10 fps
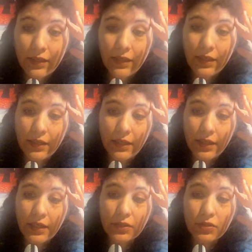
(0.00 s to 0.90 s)
Y
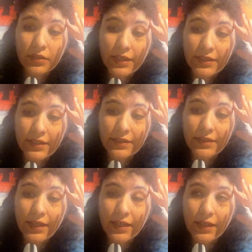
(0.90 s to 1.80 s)
es de esas
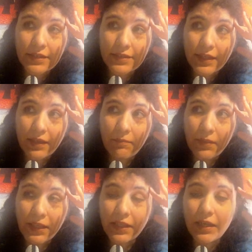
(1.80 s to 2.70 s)
series que
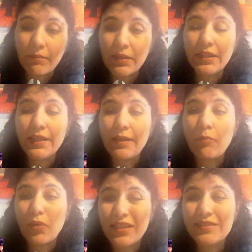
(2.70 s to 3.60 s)
prácticamente la
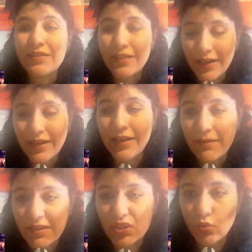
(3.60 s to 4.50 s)
puedes tirar a la
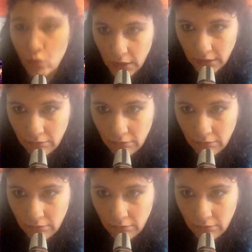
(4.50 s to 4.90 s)
basura.